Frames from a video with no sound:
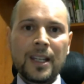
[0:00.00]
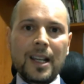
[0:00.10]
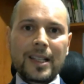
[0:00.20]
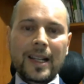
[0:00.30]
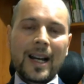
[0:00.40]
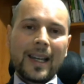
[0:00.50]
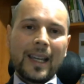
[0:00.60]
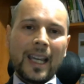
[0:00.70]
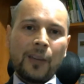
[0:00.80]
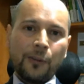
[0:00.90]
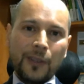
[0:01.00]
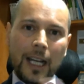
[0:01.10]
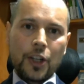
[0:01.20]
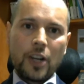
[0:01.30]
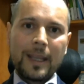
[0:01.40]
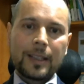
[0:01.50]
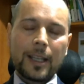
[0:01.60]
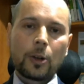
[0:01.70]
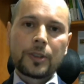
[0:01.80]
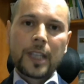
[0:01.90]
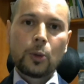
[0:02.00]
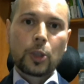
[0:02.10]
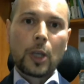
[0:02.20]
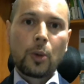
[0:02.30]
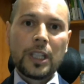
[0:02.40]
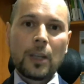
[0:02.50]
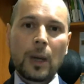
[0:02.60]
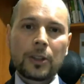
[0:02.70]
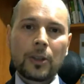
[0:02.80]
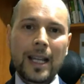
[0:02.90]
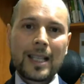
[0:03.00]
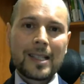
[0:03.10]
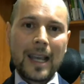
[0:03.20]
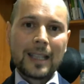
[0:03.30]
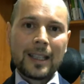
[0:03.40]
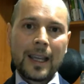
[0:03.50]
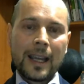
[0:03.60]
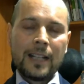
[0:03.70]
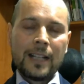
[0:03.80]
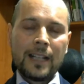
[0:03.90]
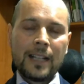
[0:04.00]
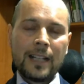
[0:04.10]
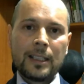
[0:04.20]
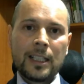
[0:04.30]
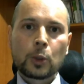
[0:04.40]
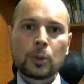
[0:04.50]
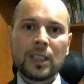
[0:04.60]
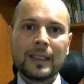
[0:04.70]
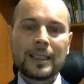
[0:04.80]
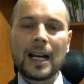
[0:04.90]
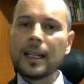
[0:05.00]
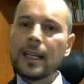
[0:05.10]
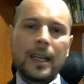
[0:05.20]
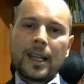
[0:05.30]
sarà efficacemente contenuto e quindi quando le aziende e i livelli di produttività